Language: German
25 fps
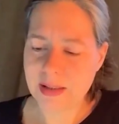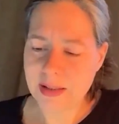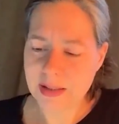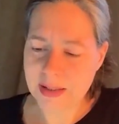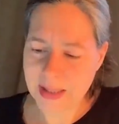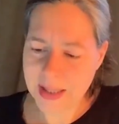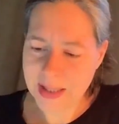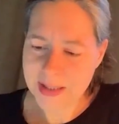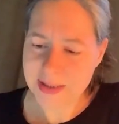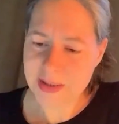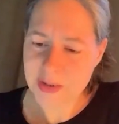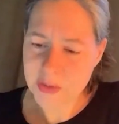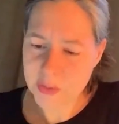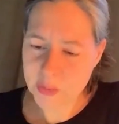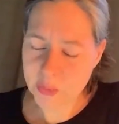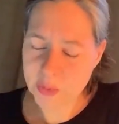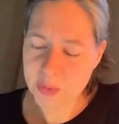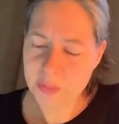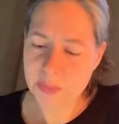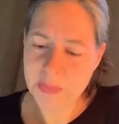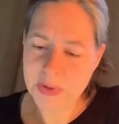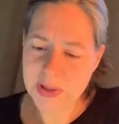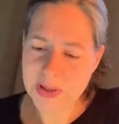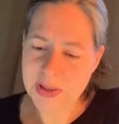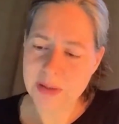jetzt
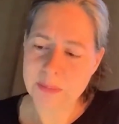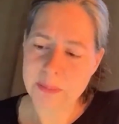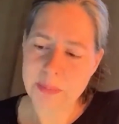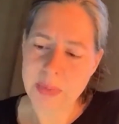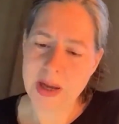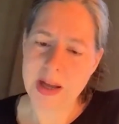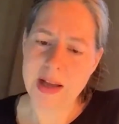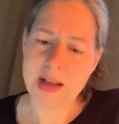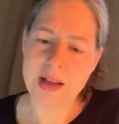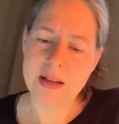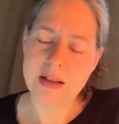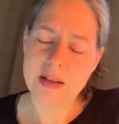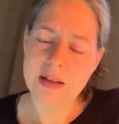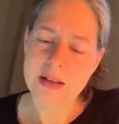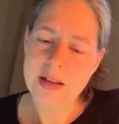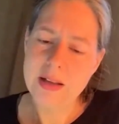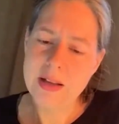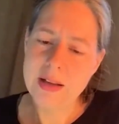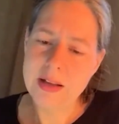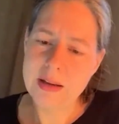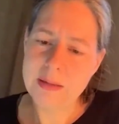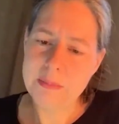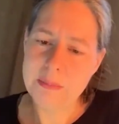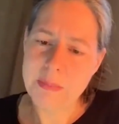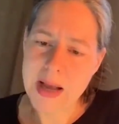unmittelbar
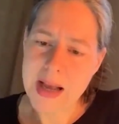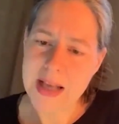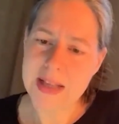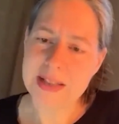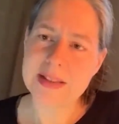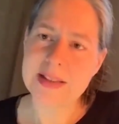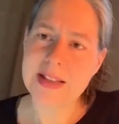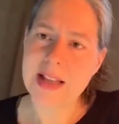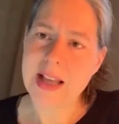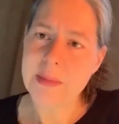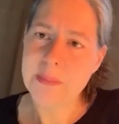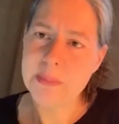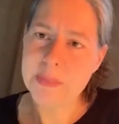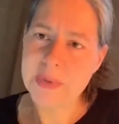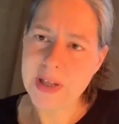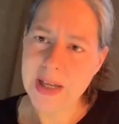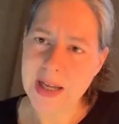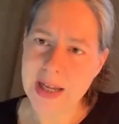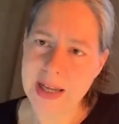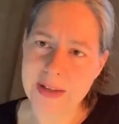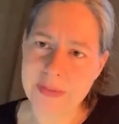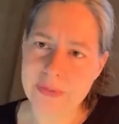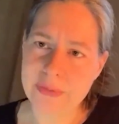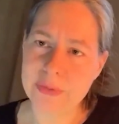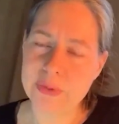Maßnahmen
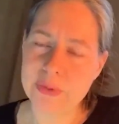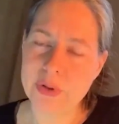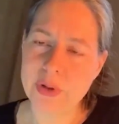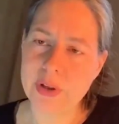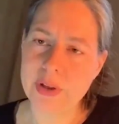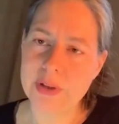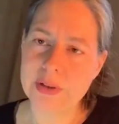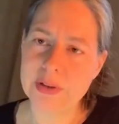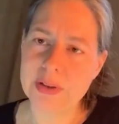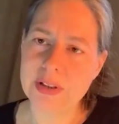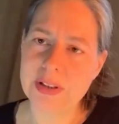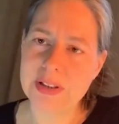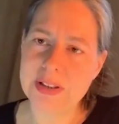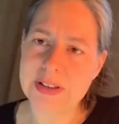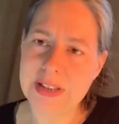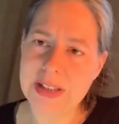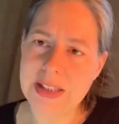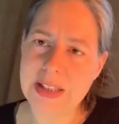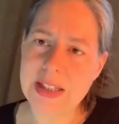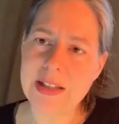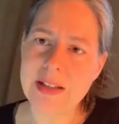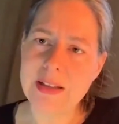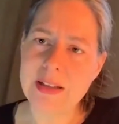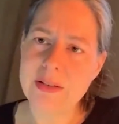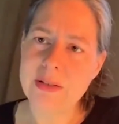greifen können,
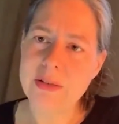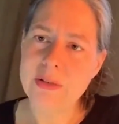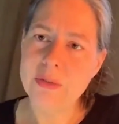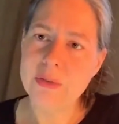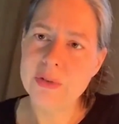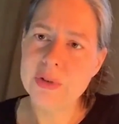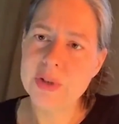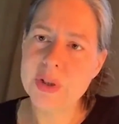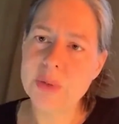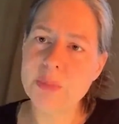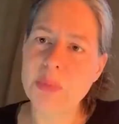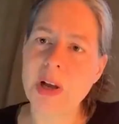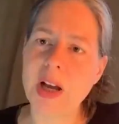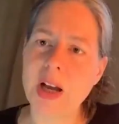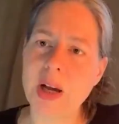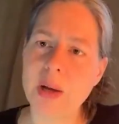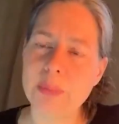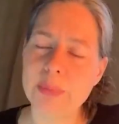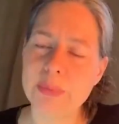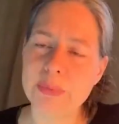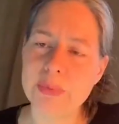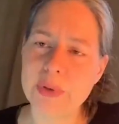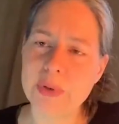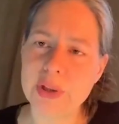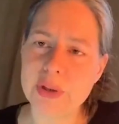die uns
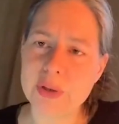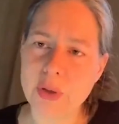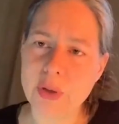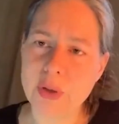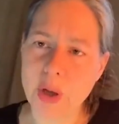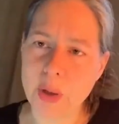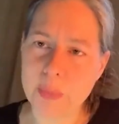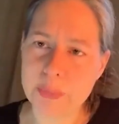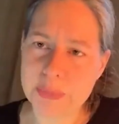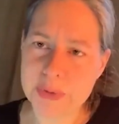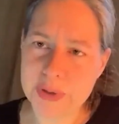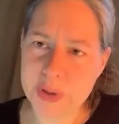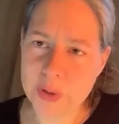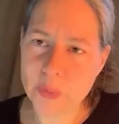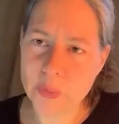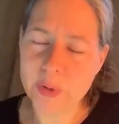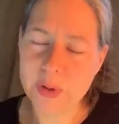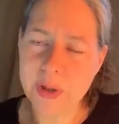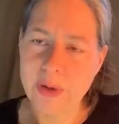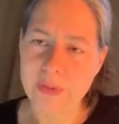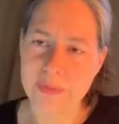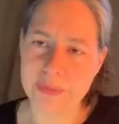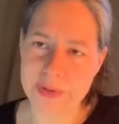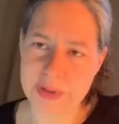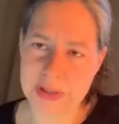überhaupt nur diese Option
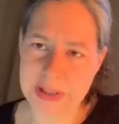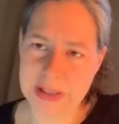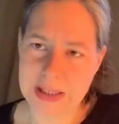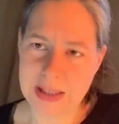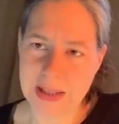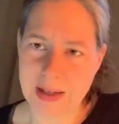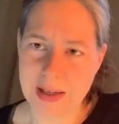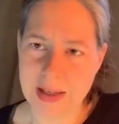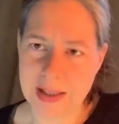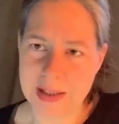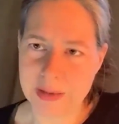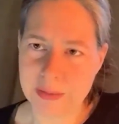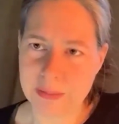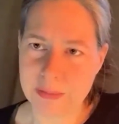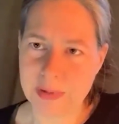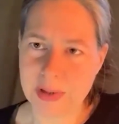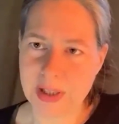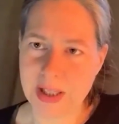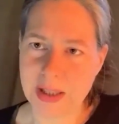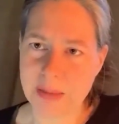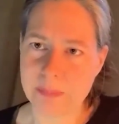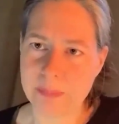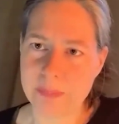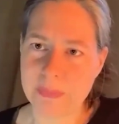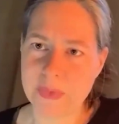auf Zielerreichung
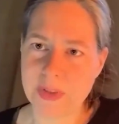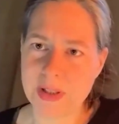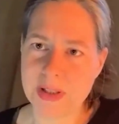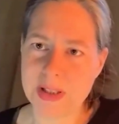geben.